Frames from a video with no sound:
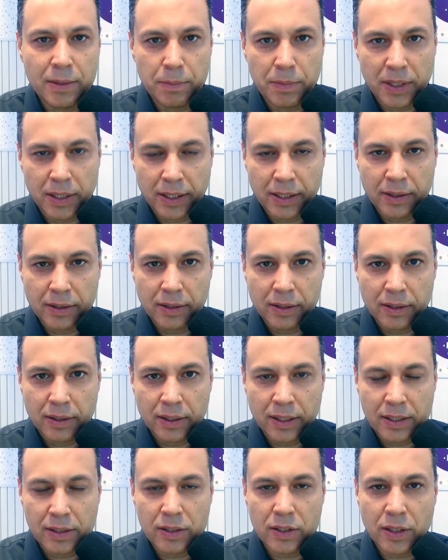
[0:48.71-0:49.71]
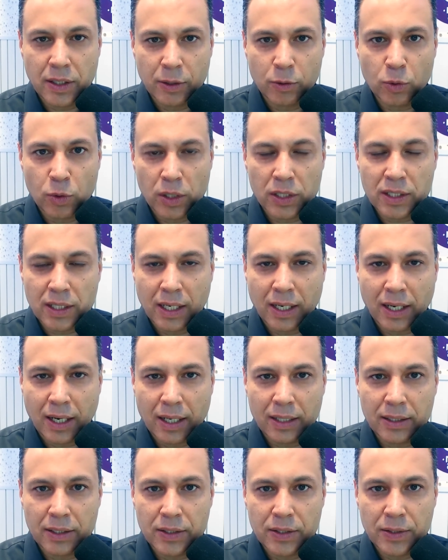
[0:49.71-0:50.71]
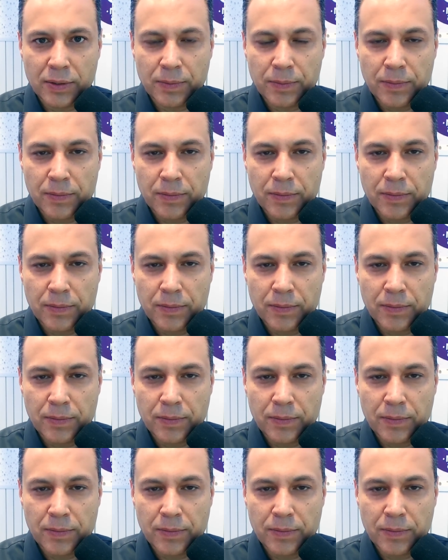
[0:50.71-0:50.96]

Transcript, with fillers: mãe nas Escrituras Sagradas.